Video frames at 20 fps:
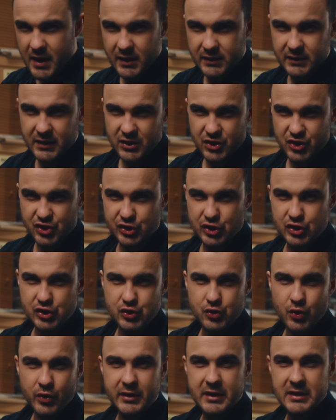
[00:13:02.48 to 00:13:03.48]
Это
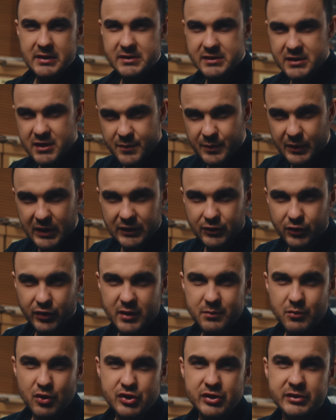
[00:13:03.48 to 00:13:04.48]
жестокий тип,
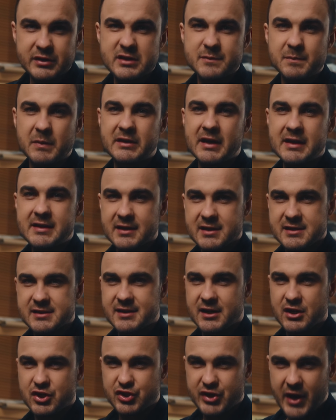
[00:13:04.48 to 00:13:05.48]
который может испытать
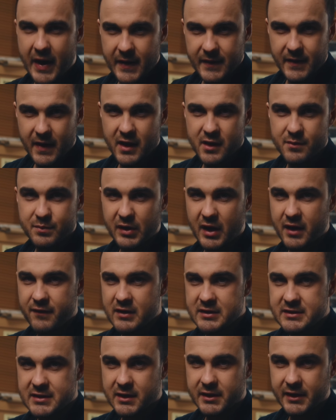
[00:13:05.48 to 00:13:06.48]
раздражение и
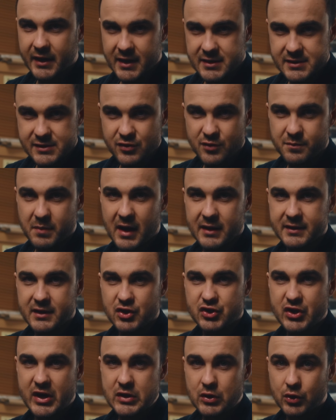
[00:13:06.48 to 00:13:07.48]
проявить агрессию по
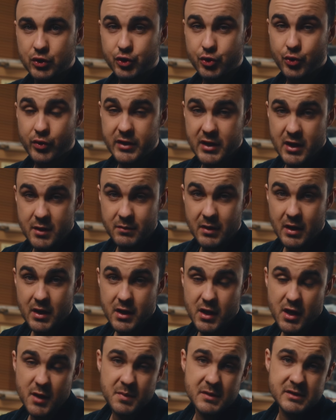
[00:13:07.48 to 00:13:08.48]
отношению к другим
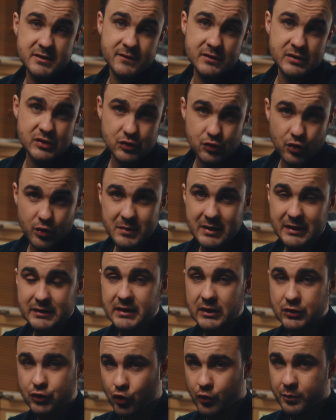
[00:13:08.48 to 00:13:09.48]
и без весомых
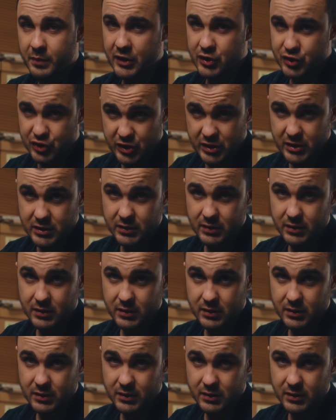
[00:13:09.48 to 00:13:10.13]
на то причин.